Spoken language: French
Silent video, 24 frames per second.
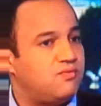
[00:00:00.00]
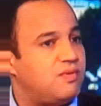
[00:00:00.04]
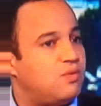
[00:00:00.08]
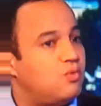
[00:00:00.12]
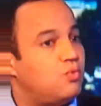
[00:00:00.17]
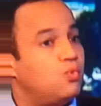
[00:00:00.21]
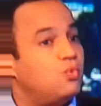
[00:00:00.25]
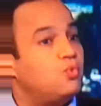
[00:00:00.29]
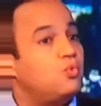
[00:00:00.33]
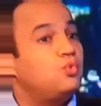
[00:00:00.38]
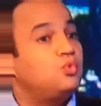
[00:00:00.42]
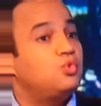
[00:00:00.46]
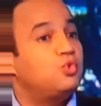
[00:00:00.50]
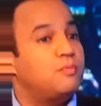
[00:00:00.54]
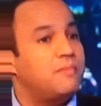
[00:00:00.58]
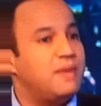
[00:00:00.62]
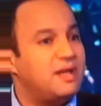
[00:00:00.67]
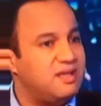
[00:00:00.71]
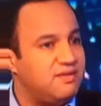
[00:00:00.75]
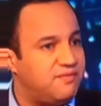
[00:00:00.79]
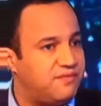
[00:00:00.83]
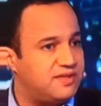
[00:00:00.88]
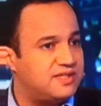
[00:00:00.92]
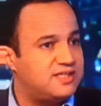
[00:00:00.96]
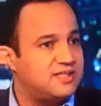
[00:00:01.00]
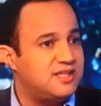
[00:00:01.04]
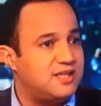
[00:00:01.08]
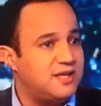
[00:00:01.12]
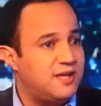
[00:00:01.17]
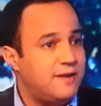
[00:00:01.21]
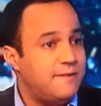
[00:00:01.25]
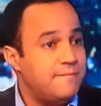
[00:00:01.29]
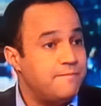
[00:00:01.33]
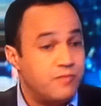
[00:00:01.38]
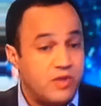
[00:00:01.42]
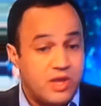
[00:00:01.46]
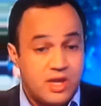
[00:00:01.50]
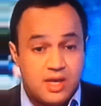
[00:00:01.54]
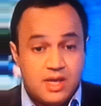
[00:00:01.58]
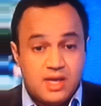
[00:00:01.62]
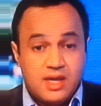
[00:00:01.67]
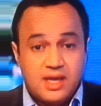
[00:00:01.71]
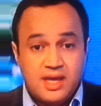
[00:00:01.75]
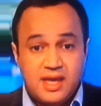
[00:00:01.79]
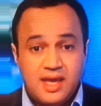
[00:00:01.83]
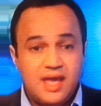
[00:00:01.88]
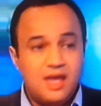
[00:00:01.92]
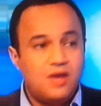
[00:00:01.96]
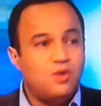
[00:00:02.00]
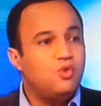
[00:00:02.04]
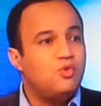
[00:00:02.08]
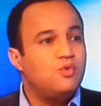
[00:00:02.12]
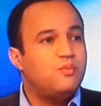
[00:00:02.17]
ou, de manifester, et